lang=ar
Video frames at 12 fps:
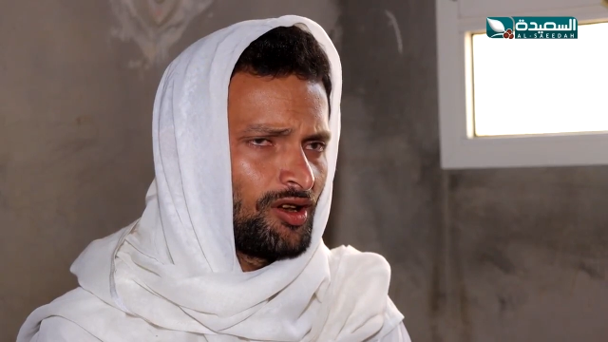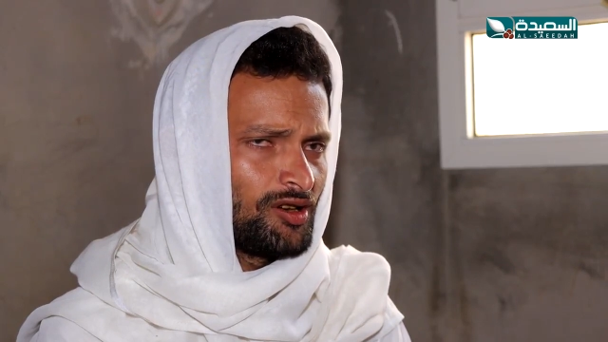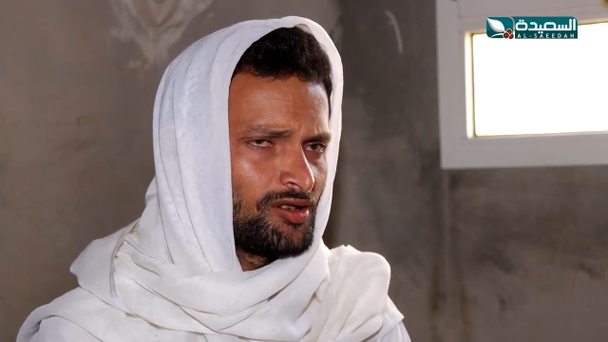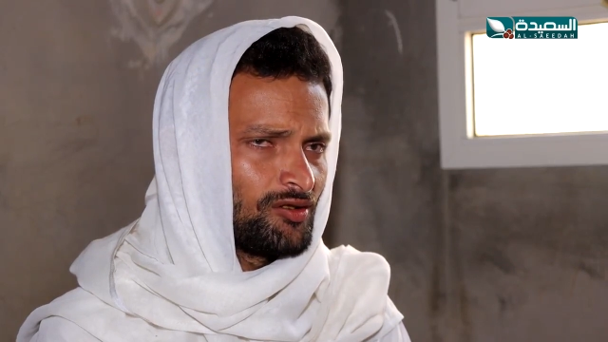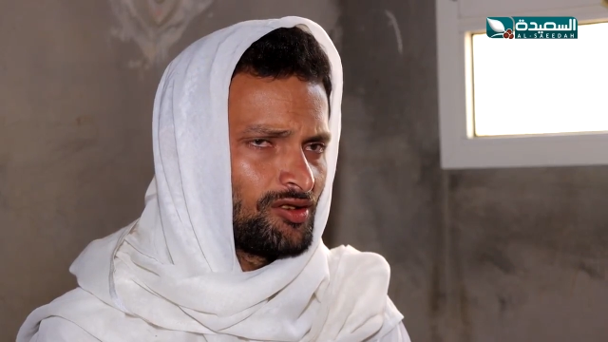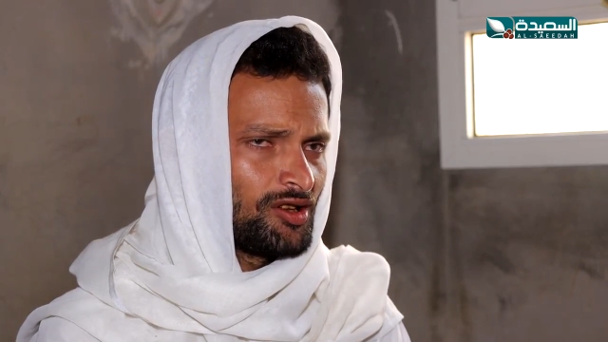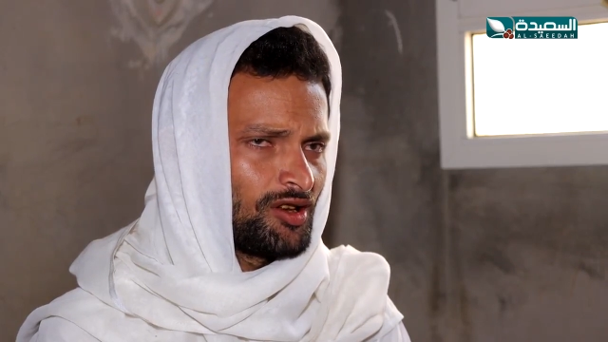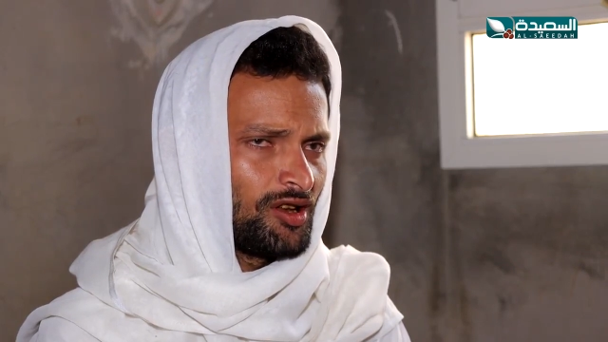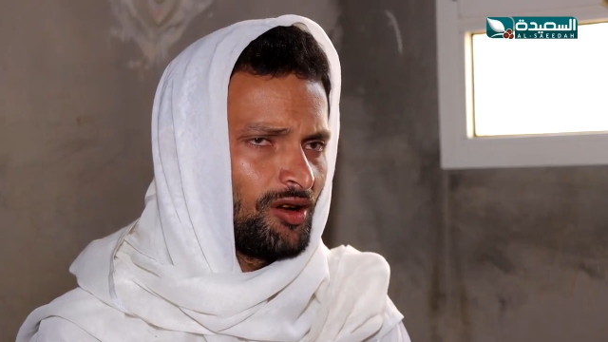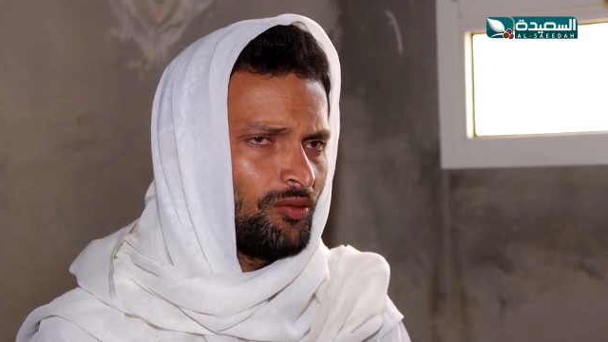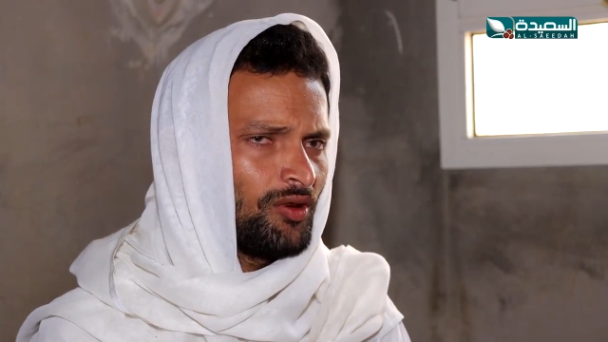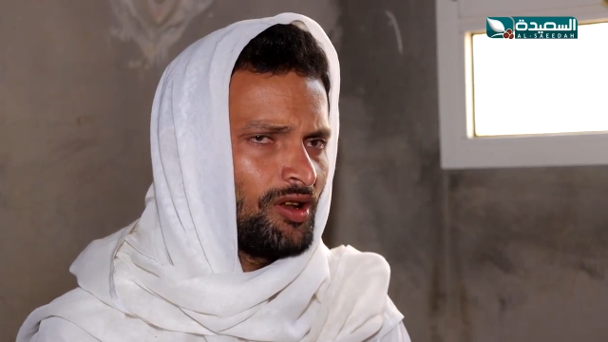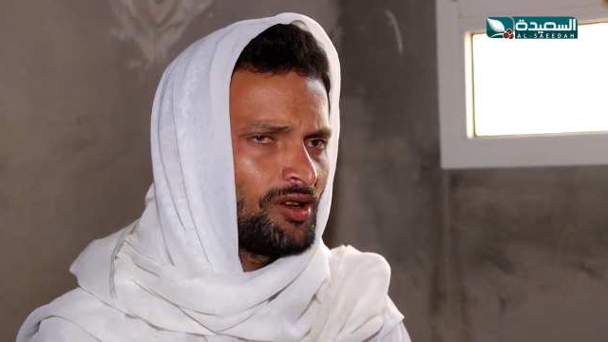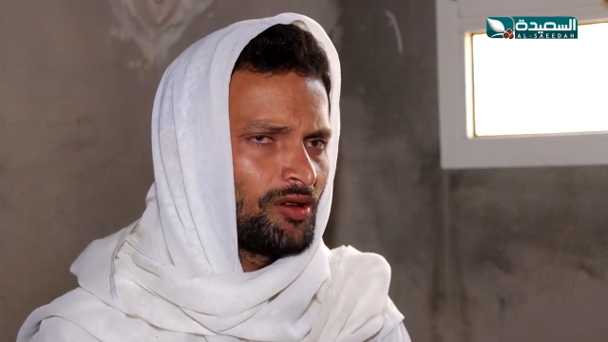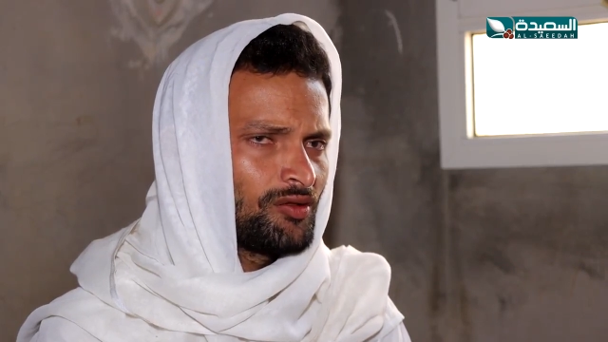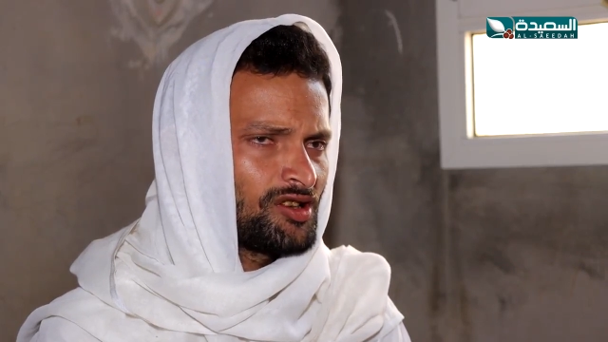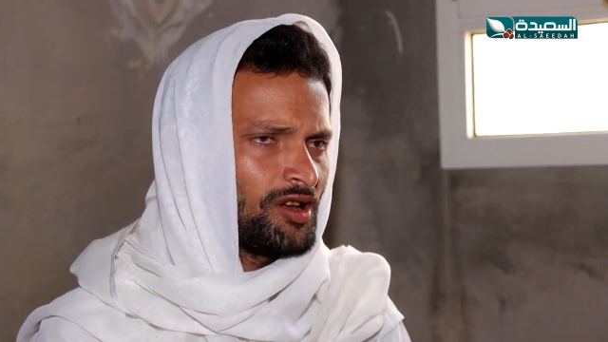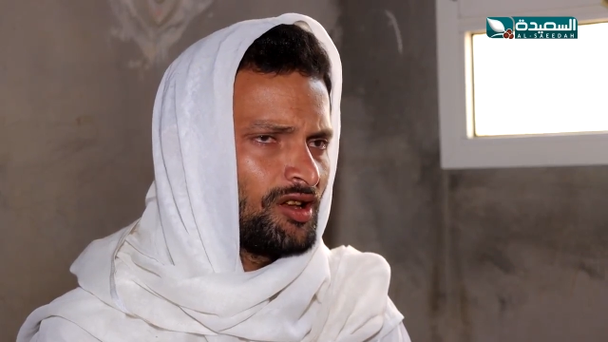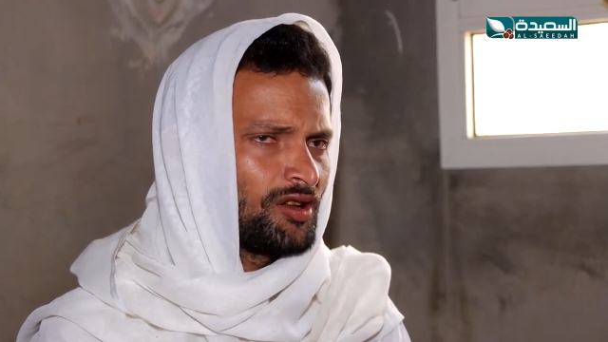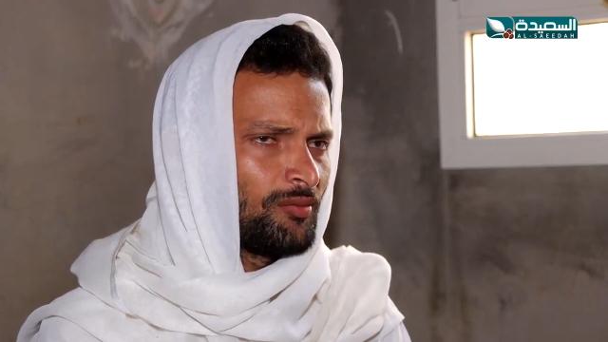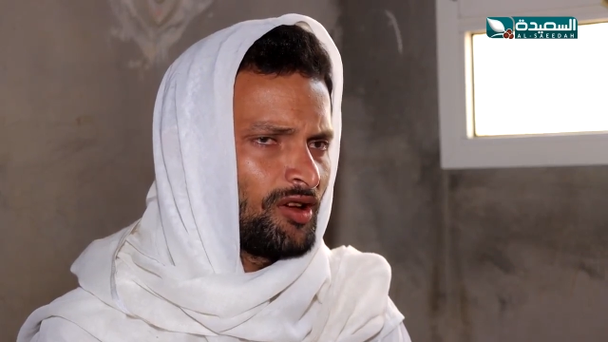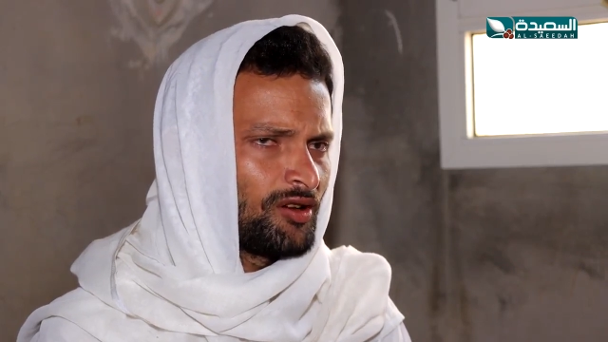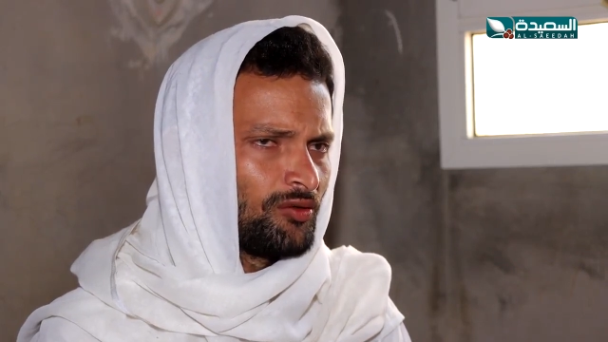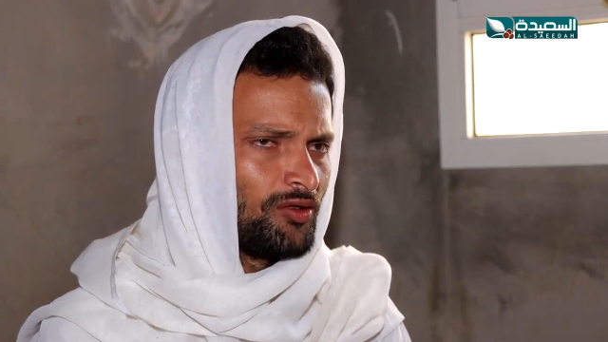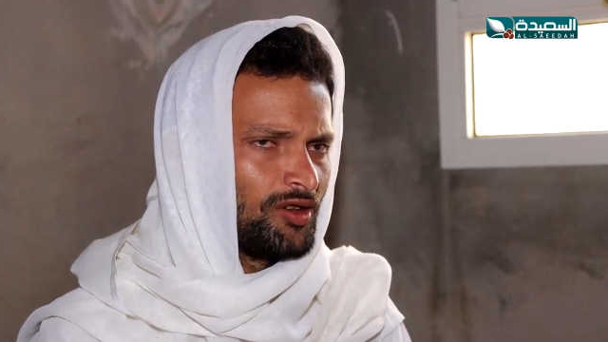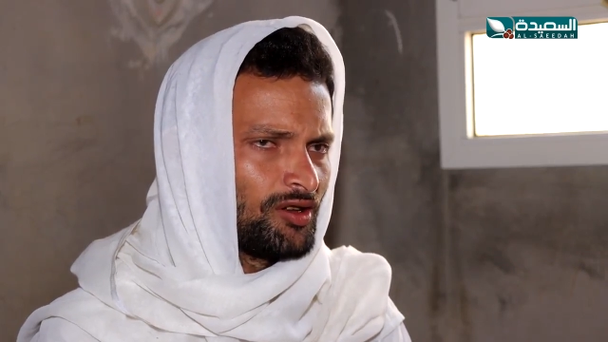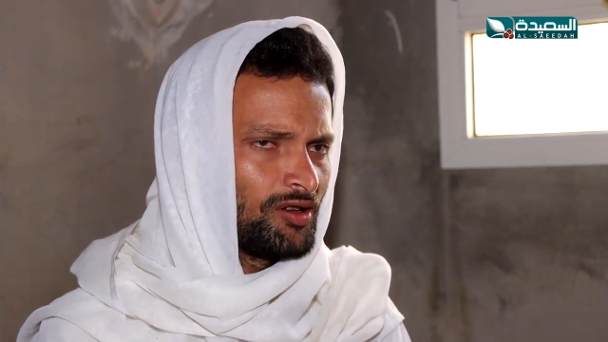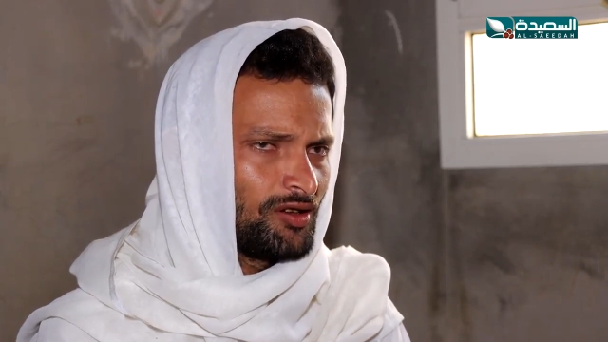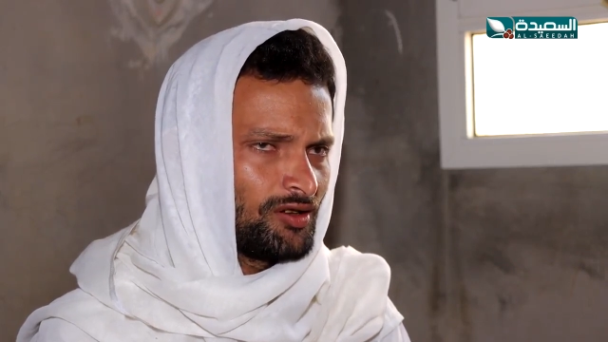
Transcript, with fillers: عز وجل أولا الوسائل المعنوية